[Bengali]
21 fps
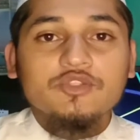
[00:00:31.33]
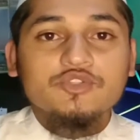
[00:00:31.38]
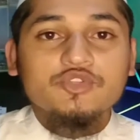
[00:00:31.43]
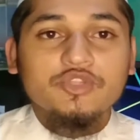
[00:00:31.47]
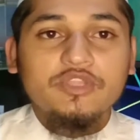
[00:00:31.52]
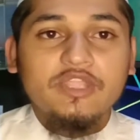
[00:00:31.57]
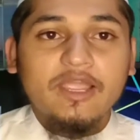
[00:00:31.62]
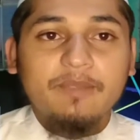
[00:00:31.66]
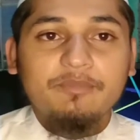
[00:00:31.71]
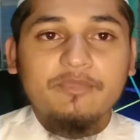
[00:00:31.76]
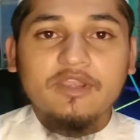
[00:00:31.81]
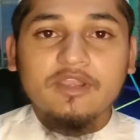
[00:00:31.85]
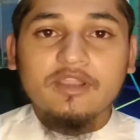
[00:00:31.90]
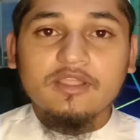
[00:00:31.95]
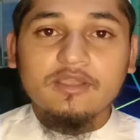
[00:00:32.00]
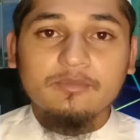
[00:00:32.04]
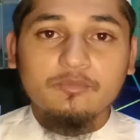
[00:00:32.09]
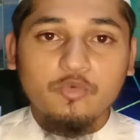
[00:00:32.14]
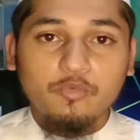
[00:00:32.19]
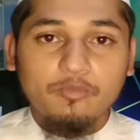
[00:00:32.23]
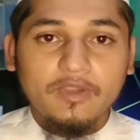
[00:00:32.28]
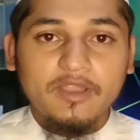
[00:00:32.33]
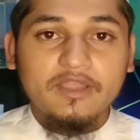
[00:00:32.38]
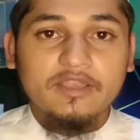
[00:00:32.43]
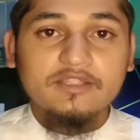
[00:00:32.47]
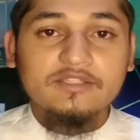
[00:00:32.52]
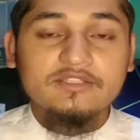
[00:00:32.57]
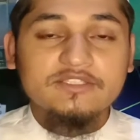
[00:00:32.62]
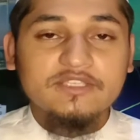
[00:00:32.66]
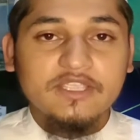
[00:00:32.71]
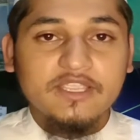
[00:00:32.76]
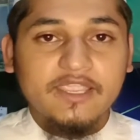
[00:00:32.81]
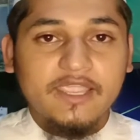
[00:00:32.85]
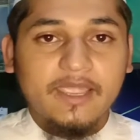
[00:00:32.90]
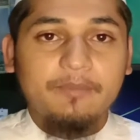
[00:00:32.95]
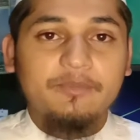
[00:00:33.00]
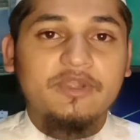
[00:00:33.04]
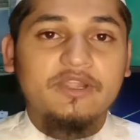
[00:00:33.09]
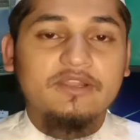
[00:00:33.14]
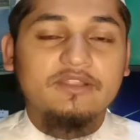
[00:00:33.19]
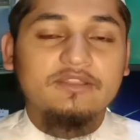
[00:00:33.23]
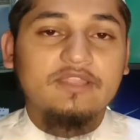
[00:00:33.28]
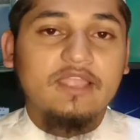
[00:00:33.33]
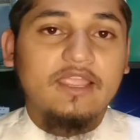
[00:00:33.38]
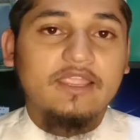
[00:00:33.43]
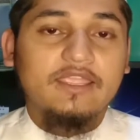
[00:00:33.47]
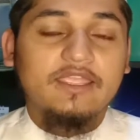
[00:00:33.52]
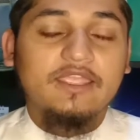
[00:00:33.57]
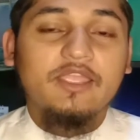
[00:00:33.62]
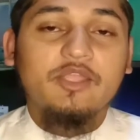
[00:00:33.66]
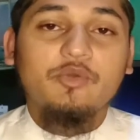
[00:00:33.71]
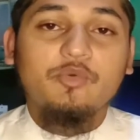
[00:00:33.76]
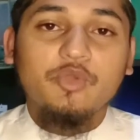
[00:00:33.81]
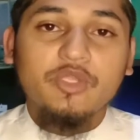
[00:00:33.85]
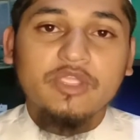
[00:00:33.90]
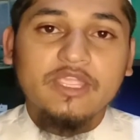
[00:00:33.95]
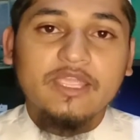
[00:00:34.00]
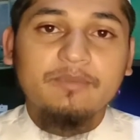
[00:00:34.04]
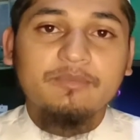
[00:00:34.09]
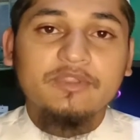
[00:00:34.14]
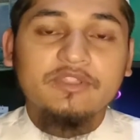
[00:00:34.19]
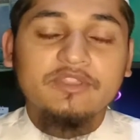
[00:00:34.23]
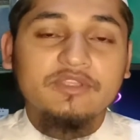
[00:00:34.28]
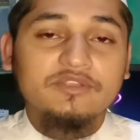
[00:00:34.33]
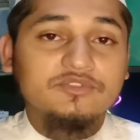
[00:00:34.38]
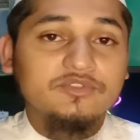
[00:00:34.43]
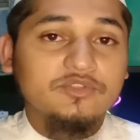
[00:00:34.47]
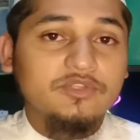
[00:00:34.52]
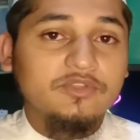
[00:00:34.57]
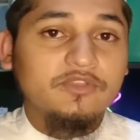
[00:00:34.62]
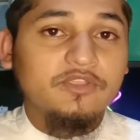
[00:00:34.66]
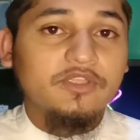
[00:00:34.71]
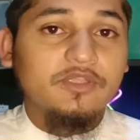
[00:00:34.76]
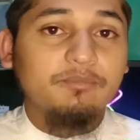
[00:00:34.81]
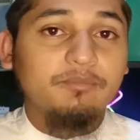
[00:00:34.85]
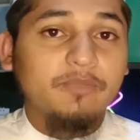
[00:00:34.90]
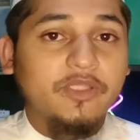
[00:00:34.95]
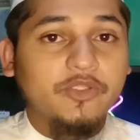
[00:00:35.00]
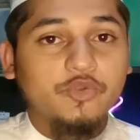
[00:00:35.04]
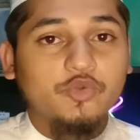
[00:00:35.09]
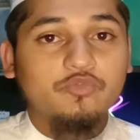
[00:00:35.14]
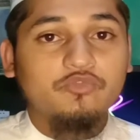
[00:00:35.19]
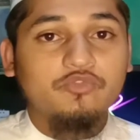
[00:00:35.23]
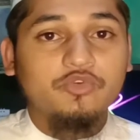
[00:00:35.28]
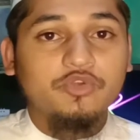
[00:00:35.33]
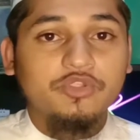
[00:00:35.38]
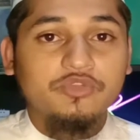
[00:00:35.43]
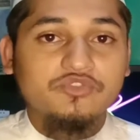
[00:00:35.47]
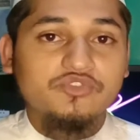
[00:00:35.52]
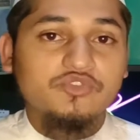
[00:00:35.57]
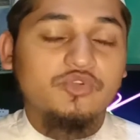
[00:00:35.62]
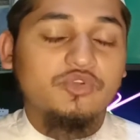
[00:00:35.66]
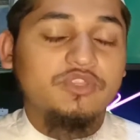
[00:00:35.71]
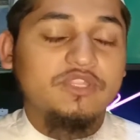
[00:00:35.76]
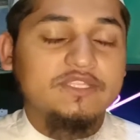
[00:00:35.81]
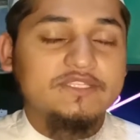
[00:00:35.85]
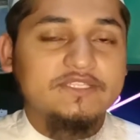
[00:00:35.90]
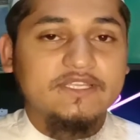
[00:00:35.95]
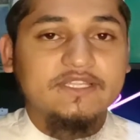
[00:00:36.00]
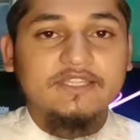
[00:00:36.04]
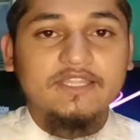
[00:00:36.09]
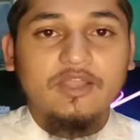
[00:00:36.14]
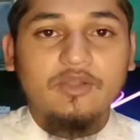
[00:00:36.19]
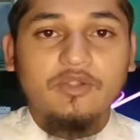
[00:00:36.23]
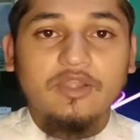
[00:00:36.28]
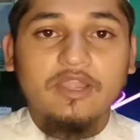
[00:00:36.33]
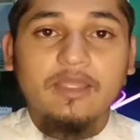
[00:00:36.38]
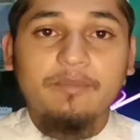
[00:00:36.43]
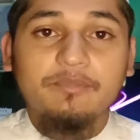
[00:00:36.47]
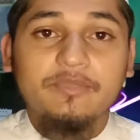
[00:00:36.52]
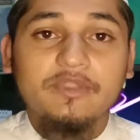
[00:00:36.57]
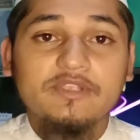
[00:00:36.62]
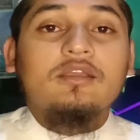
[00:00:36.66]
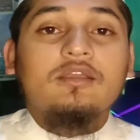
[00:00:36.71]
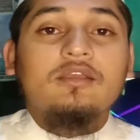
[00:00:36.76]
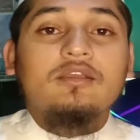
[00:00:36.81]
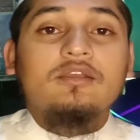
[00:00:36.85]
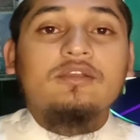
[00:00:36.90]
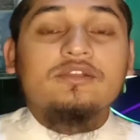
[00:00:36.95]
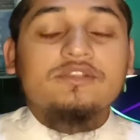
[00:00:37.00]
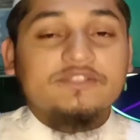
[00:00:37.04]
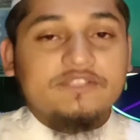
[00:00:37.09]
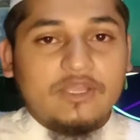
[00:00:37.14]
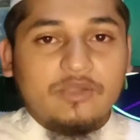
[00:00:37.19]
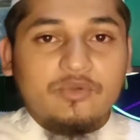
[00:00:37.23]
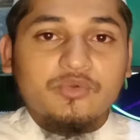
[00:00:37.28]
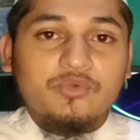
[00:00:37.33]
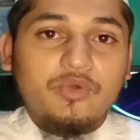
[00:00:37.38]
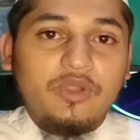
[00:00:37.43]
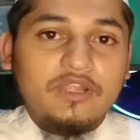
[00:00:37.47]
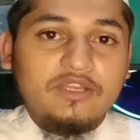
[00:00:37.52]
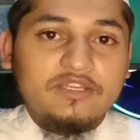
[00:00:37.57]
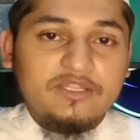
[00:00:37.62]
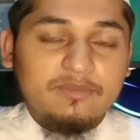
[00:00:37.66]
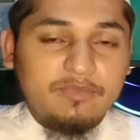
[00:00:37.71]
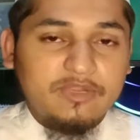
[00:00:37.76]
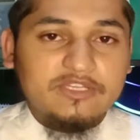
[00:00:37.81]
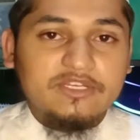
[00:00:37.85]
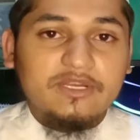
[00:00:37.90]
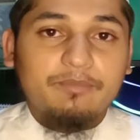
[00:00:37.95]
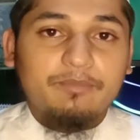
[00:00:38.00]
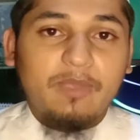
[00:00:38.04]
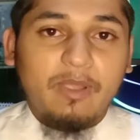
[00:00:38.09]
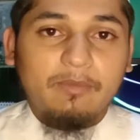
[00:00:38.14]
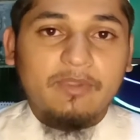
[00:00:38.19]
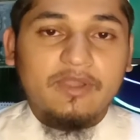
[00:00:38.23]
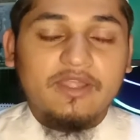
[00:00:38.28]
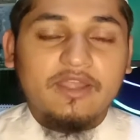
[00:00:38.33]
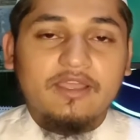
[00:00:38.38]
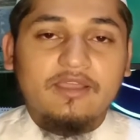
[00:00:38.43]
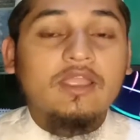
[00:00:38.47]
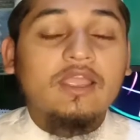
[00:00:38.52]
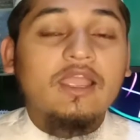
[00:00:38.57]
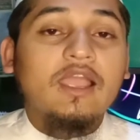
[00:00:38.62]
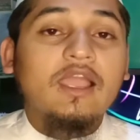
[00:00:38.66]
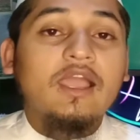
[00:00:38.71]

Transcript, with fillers: যদি আপনারা মোবাইলে যে ক্যামেরাটা থাকে ওই ক্যামেরা দিয়ে যদি মাইক্রোফোন ইউজ করতে চান তাহলে আপনি সাউন্ড সাউন্ড কোয়ালিটি বেটার পাবেন না